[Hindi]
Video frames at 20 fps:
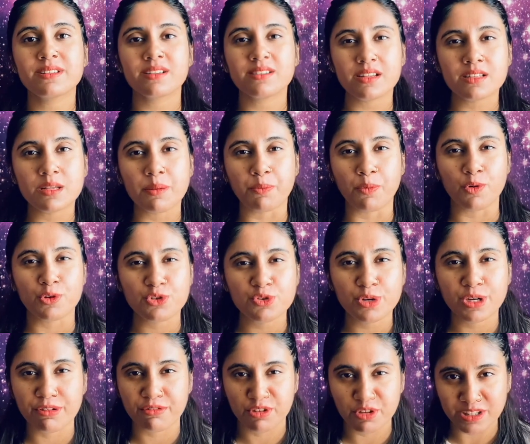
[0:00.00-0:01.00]
आर सपोज टू
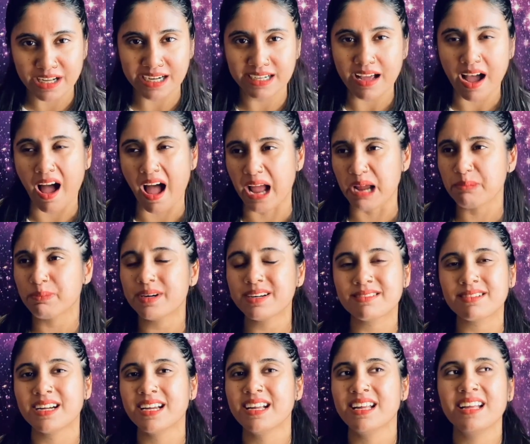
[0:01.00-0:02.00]
गिव यू दैट हाई
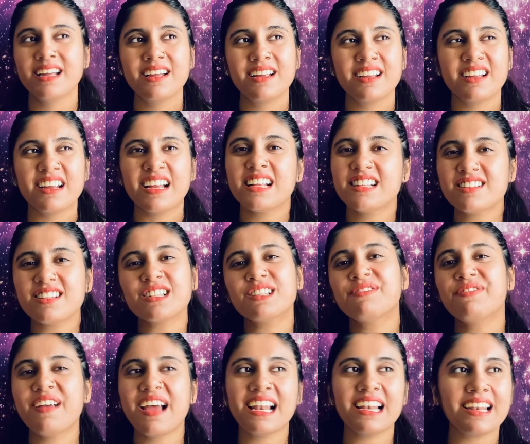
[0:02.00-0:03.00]
बट इट
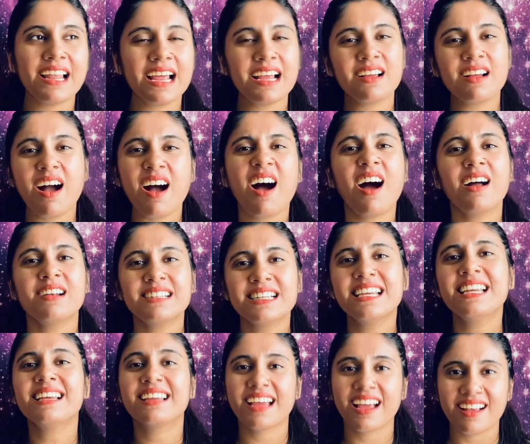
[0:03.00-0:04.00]
जस्ट फेल लाइक हाँ
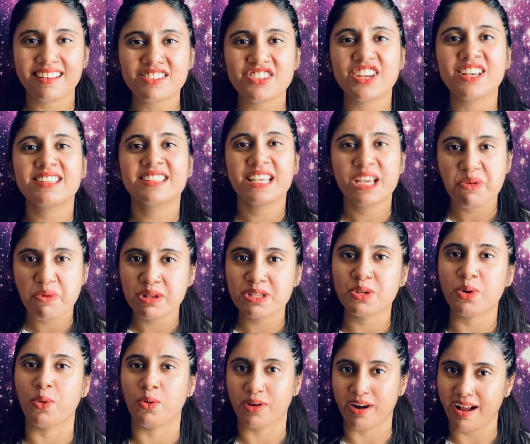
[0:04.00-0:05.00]
ठीक है चेस सीक्वेंस
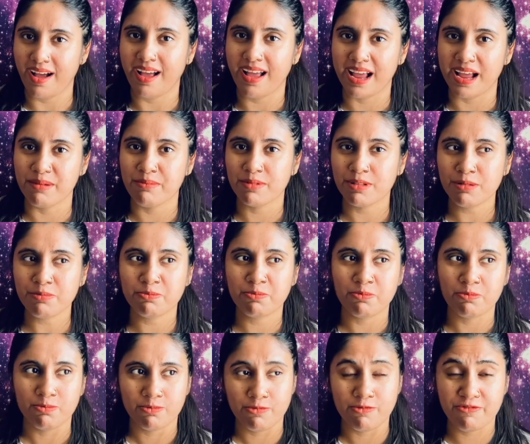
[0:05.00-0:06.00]
हो रहा है मतलब
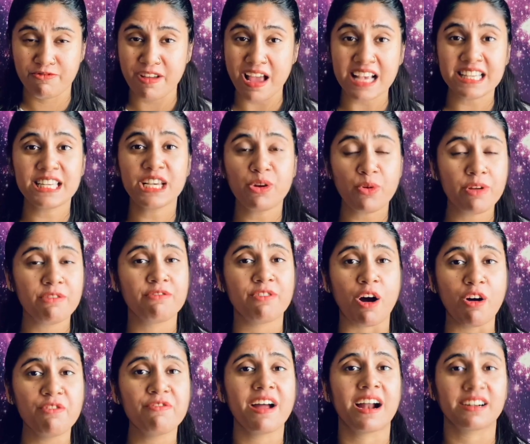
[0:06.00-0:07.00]
वैसी कोई
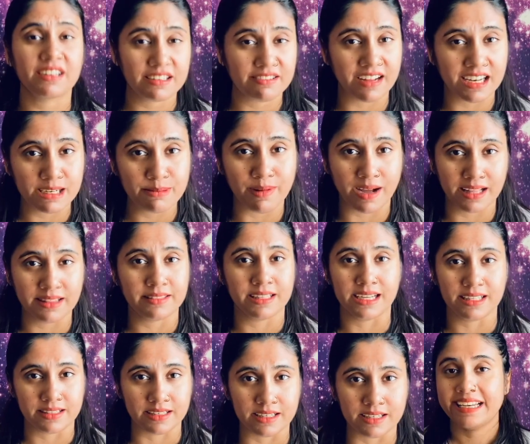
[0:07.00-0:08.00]
वाउ फैक्टर वाली बात
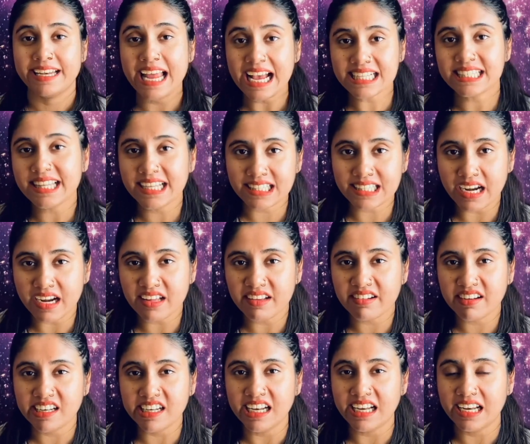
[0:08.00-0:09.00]
नहीं थी नेक्स्ट थिंग दैट आई
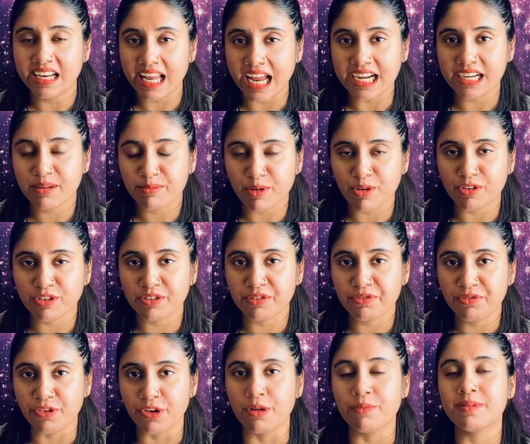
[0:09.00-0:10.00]
रियली लाइक अबाउट द
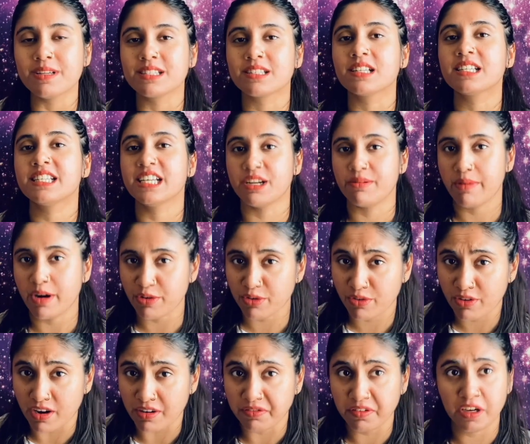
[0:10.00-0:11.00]
फिल्म इज द
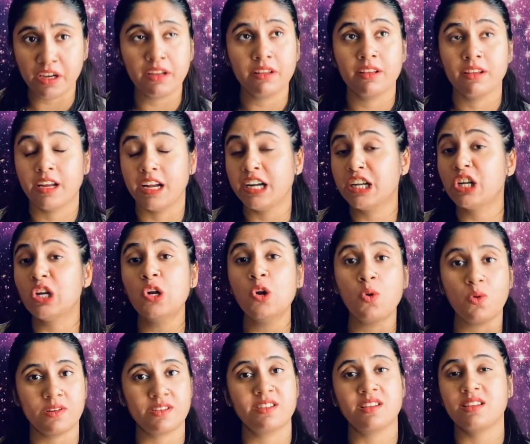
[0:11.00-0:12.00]
सिनेमाटोग्राफी इट लुक्स